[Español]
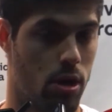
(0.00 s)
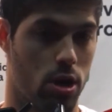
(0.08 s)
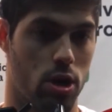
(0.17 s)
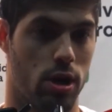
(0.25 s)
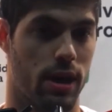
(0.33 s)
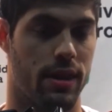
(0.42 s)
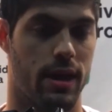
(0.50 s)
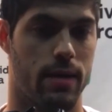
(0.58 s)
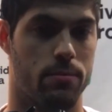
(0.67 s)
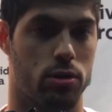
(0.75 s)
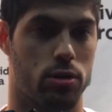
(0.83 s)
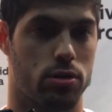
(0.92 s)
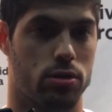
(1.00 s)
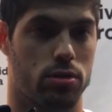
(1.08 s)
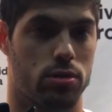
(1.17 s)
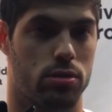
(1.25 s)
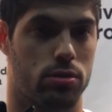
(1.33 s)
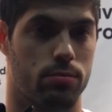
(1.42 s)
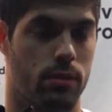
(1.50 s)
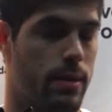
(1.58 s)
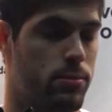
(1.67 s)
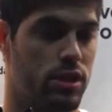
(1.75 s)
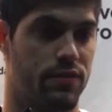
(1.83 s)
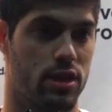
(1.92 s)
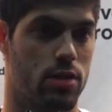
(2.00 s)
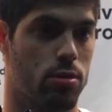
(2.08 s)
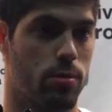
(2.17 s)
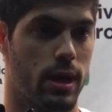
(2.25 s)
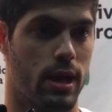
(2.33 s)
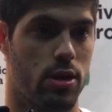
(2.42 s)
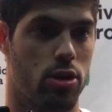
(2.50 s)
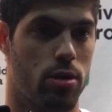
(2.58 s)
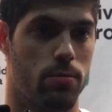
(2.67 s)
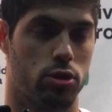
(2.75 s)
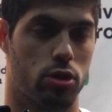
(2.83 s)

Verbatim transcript: Bueno, no, quizá hemos, hemos defendido muy bien, ¿no?